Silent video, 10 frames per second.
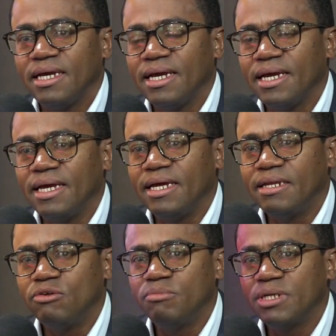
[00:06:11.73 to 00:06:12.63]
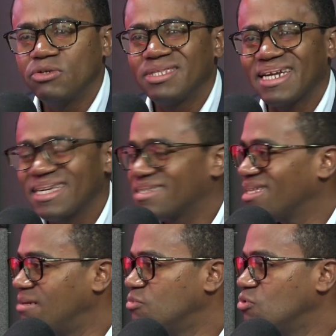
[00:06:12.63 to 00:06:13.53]
eh, número 13
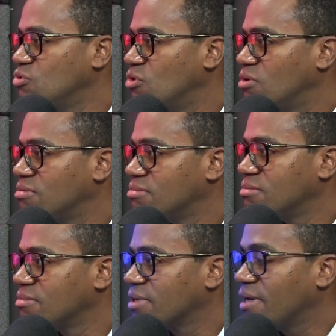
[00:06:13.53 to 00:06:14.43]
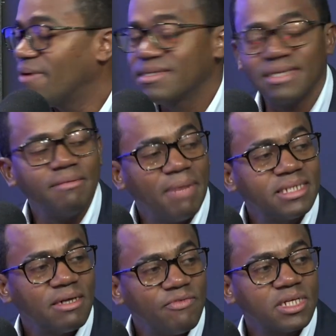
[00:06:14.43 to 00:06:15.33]
del mundo que va a ser
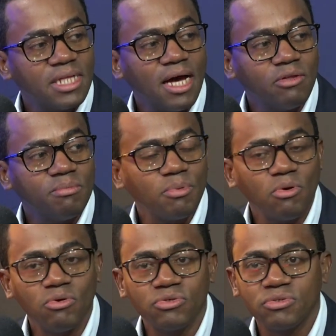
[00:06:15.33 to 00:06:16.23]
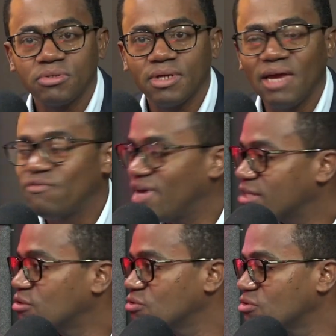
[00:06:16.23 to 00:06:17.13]
más afectado por los
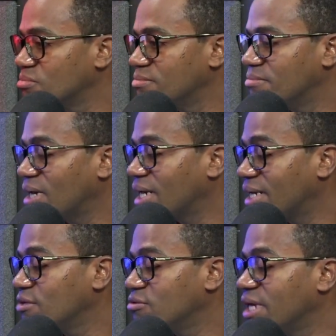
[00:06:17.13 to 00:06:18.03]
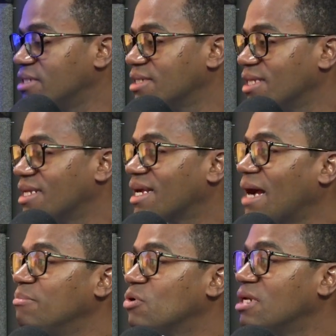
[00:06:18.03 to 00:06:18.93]
efectos, valga la redundancia, del
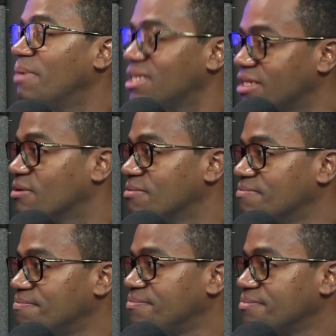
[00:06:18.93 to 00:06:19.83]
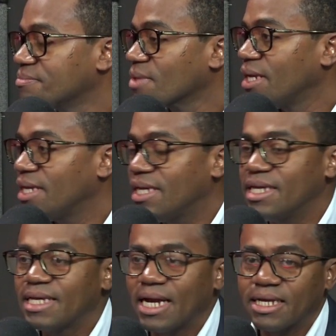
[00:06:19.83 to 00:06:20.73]
cambio climático. Y
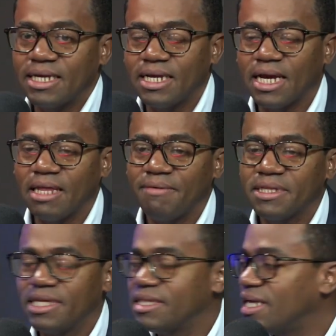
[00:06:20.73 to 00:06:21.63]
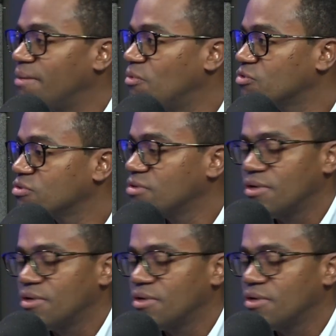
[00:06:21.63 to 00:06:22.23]
que aquí cada vez tendremos